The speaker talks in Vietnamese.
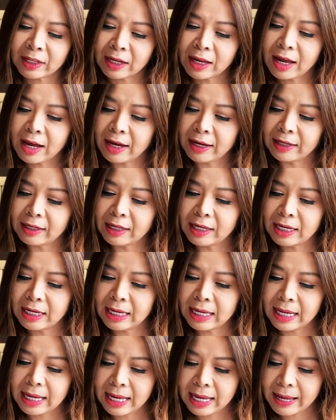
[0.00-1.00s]
Rồi,
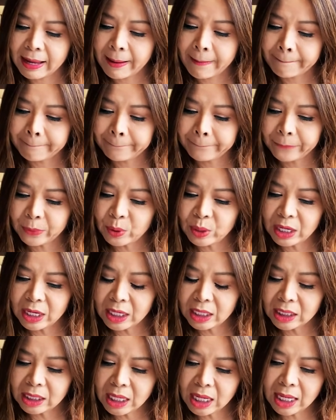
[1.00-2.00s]
um,
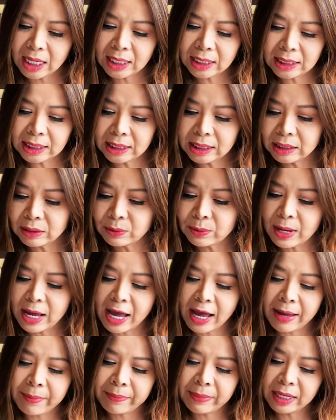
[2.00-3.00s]
Uyên uh, lướt
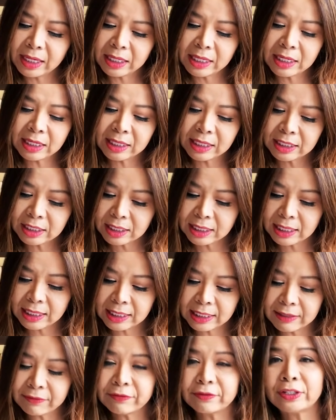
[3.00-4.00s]
qua mấy cái, cái, cái
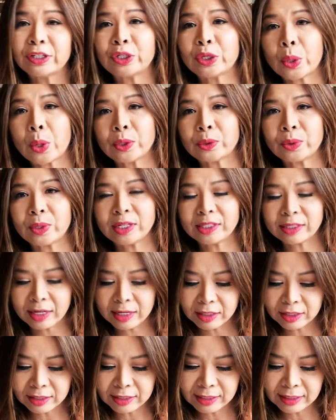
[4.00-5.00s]
clip vừa rồi thì Uyên thấy
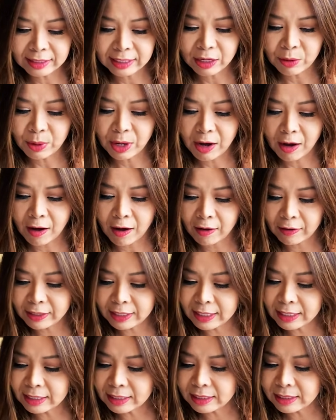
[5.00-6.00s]
có những câu hỏi
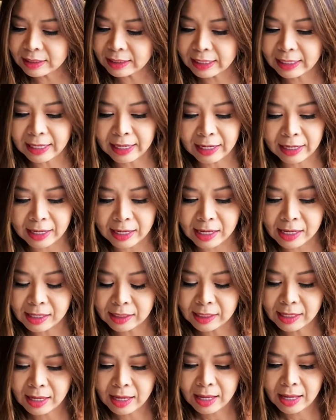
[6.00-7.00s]
như thế này.
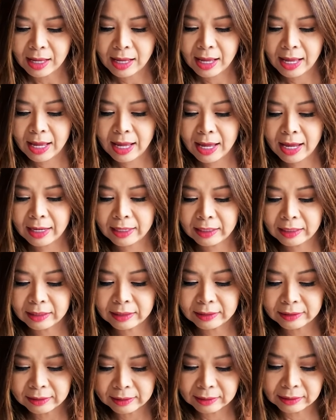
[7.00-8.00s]
À,
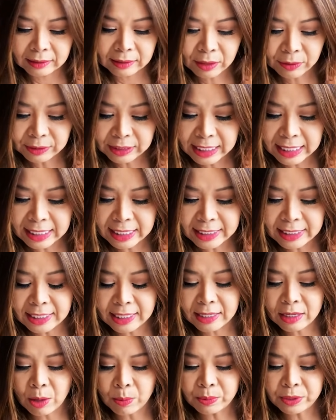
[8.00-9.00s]
đầu tiên là chị
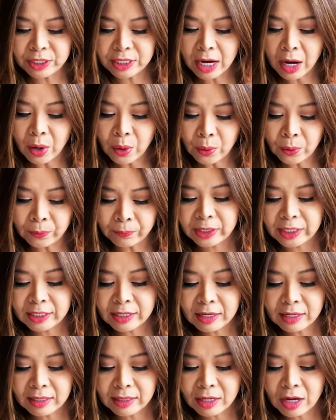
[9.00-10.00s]
Ngọc Châu. Uyên
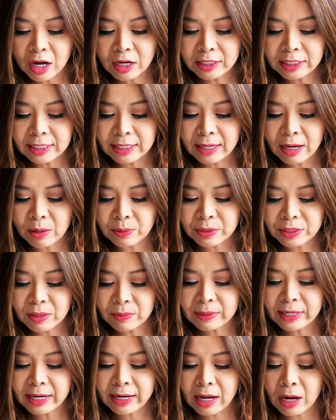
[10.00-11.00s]
ơi, con chị học
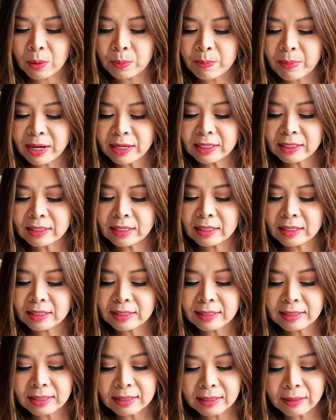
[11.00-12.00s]
xong đại học marketing ở
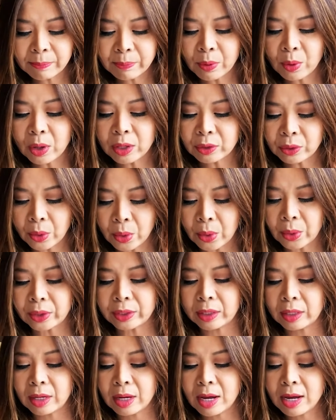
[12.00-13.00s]
Singapore rồi.
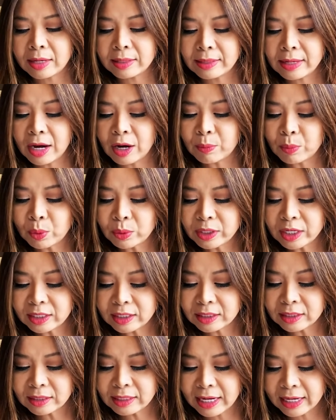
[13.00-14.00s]
Giờ muốn định
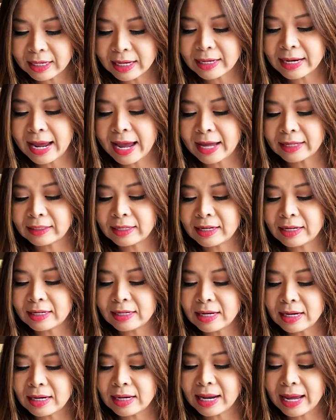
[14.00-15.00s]
cư Canada thì
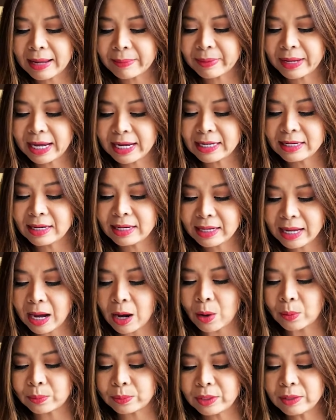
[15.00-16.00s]
đi làm hay đi
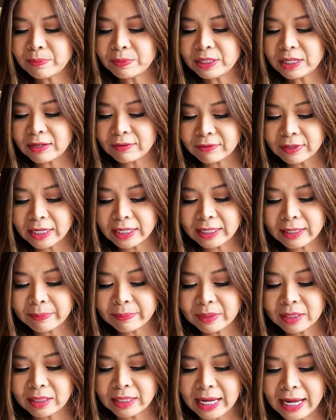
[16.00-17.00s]
học, giúp chị với, cảm
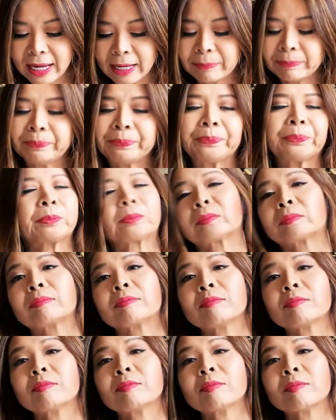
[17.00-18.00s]
ơn em.
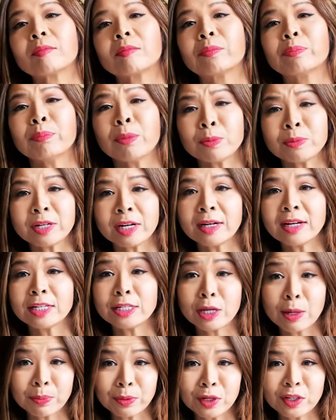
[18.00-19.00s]
Mong trả lời
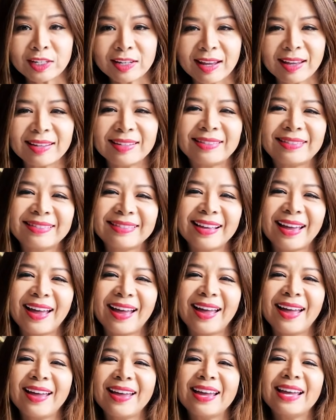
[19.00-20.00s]
sớm cho chị.
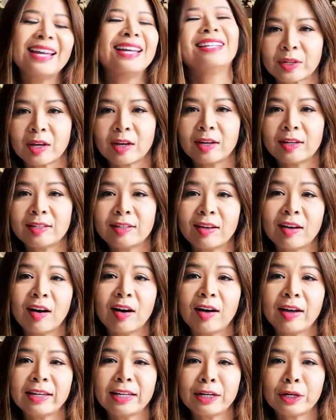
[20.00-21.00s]
Chị
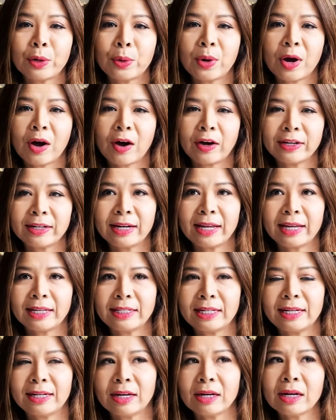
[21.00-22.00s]
ơi, cái câu hỏi này
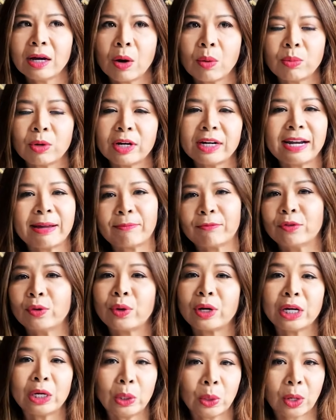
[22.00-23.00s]
thì nó không có nằm vô
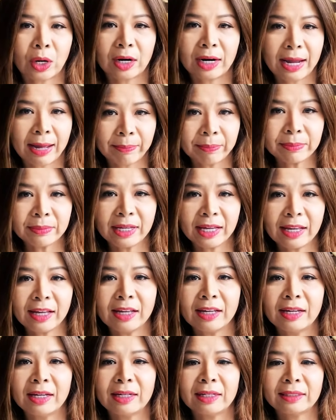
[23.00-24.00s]
cái luật lắm ha.
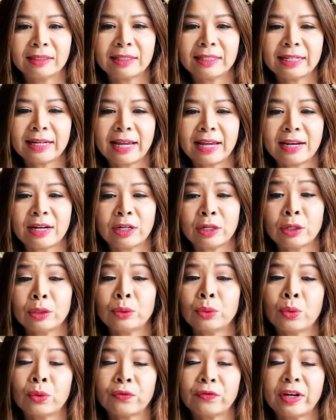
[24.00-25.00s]
Cái này nó nó
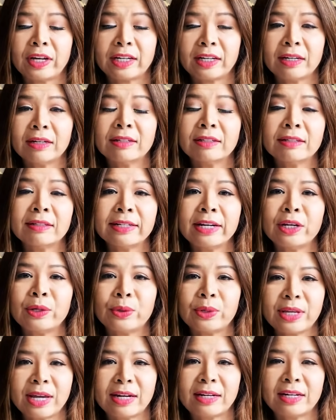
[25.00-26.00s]
thuộc về cái hướng đi của
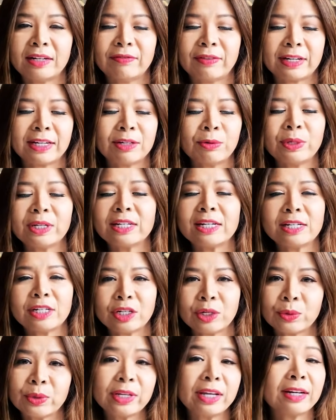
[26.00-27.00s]
gia đình và cái quyết định
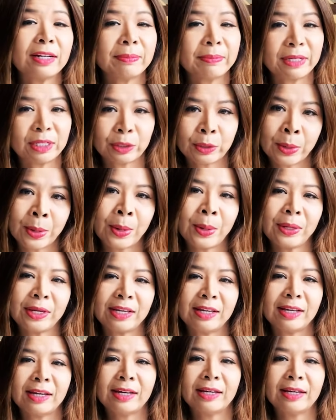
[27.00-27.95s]
riêng của gia đình mình thôi.